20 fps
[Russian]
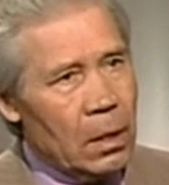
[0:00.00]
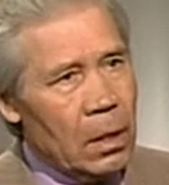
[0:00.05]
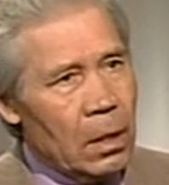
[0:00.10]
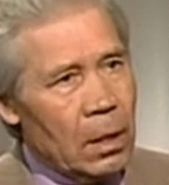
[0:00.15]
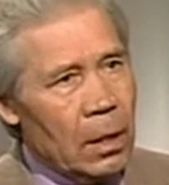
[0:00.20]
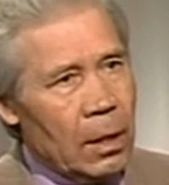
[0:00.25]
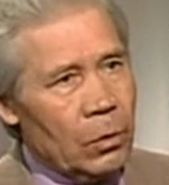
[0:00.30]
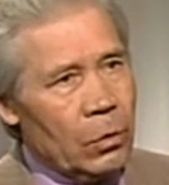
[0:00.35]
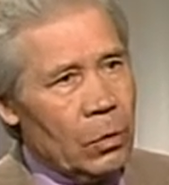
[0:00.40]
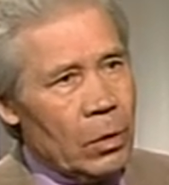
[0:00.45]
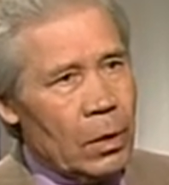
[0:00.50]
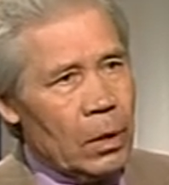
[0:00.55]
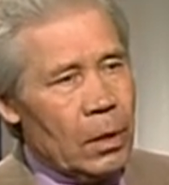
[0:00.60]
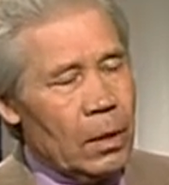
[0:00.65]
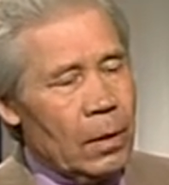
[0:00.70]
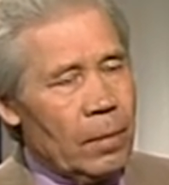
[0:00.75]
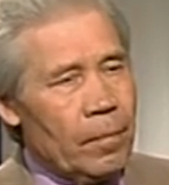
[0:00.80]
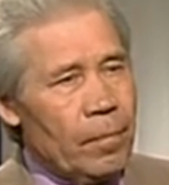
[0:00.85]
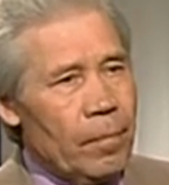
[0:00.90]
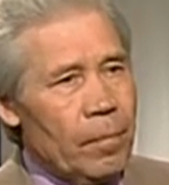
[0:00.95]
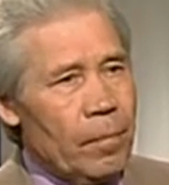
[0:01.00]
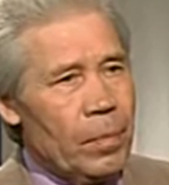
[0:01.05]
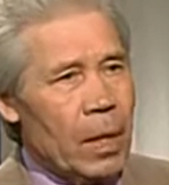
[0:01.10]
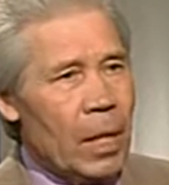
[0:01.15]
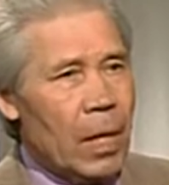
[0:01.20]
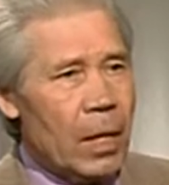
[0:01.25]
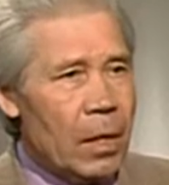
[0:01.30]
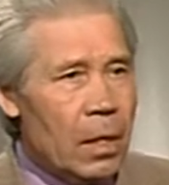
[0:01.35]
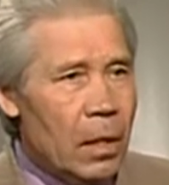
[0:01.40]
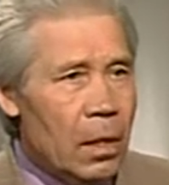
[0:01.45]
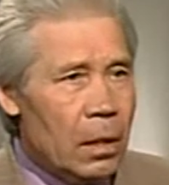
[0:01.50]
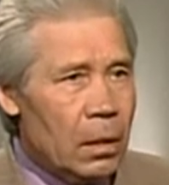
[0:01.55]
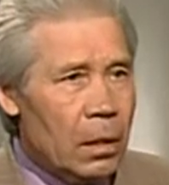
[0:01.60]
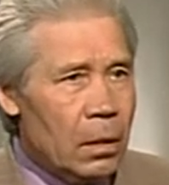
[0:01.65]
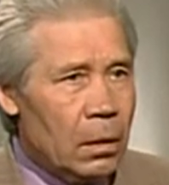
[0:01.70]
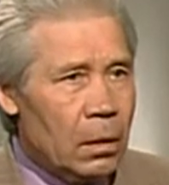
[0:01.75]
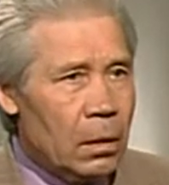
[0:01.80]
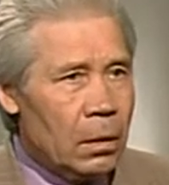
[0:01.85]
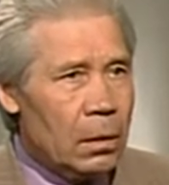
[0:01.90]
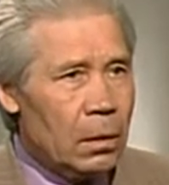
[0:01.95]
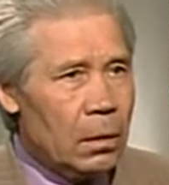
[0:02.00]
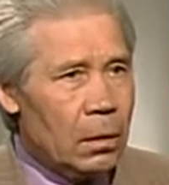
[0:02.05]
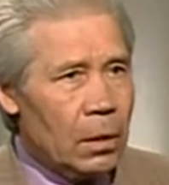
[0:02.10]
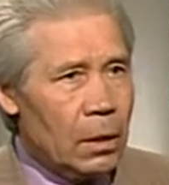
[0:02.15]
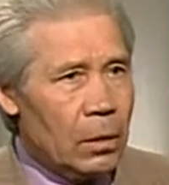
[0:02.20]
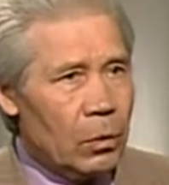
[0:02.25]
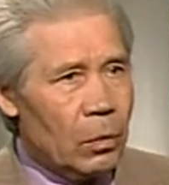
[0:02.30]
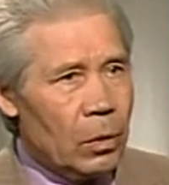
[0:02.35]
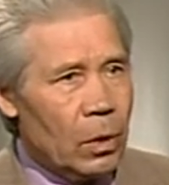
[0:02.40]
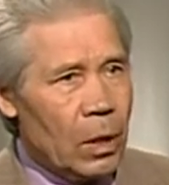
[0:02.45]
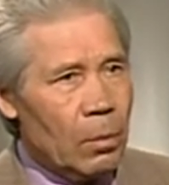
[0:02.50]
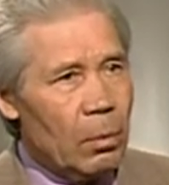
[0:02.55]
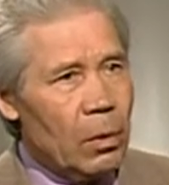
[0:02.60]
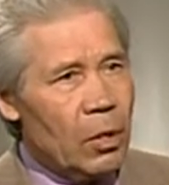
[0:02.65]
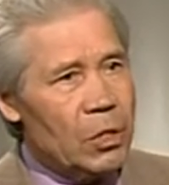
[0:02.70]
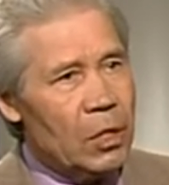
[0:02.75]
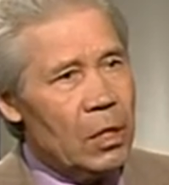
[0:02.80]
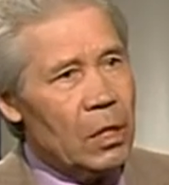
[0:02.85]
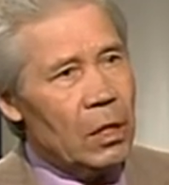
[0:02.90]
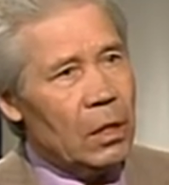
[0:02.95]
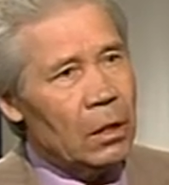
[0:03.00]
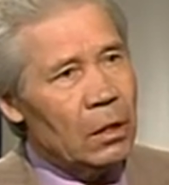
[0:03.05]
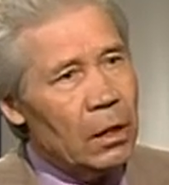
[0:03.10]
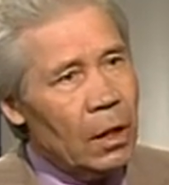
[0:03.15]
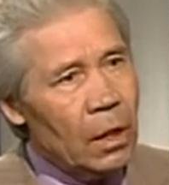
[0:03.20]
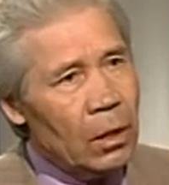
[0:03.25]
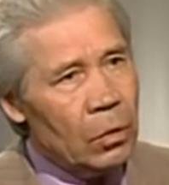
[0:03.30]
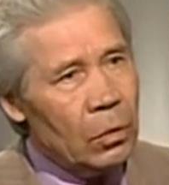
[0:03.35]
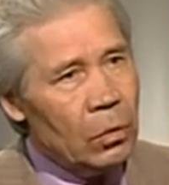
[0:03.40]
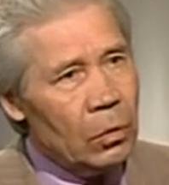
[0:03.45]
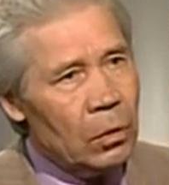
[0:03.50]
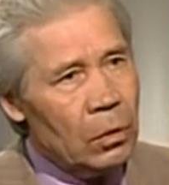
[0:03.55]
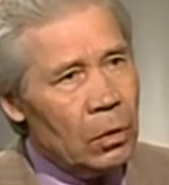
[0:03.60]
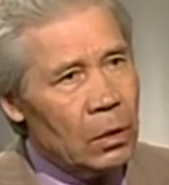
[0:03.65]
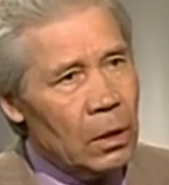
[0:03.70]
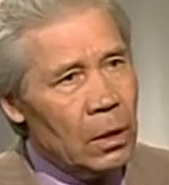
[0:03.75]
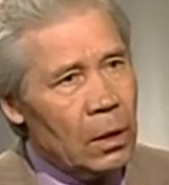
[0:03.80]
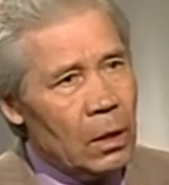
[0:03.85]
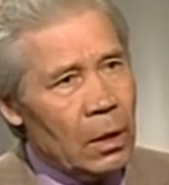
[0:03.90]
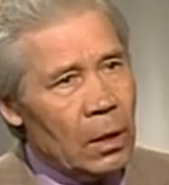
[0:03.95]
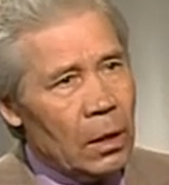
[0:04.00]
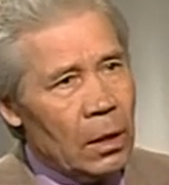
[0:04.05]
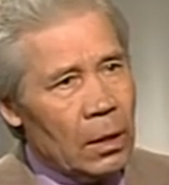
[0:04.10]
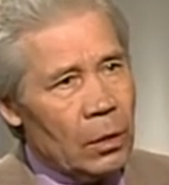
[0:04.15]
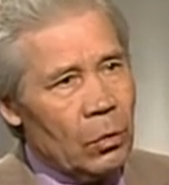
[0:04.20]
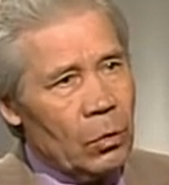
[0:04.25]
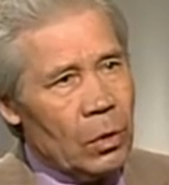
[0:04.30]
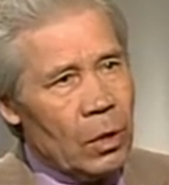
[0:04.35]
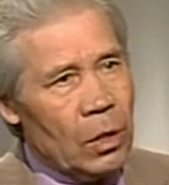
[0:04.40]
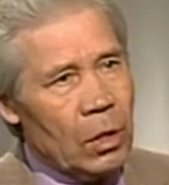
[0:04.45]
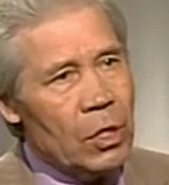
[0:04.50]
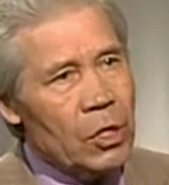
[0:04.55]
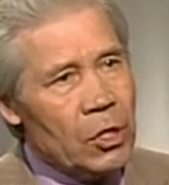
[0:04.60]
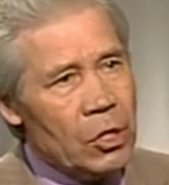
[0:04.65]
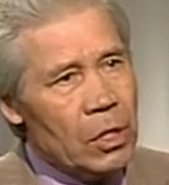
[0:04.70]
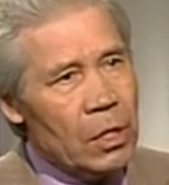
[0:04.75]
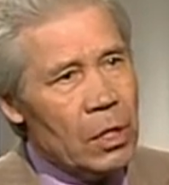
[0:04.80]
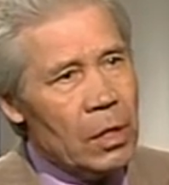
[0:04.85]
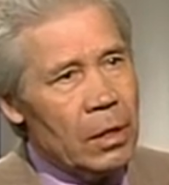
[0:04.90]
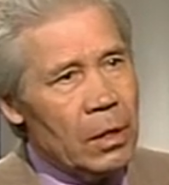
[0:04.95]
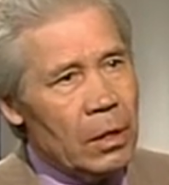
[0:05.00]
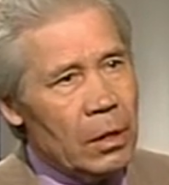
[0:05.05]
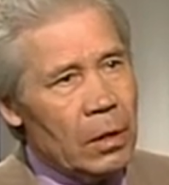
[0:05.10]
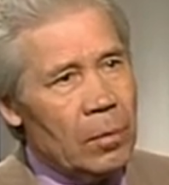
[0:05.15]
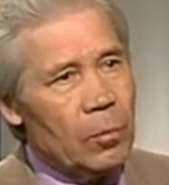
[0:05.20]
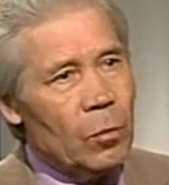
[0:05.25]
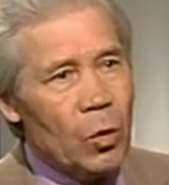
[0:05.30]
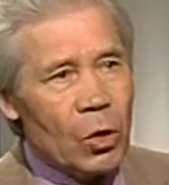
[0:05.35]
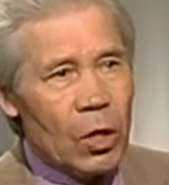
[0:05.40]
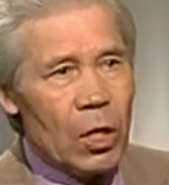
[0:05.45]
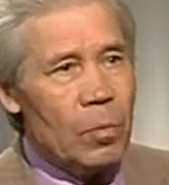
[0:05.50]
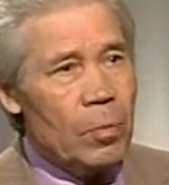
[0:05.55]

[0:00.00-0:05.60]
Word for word: которые покорили их, которые обложили их данью, которые лишили их многих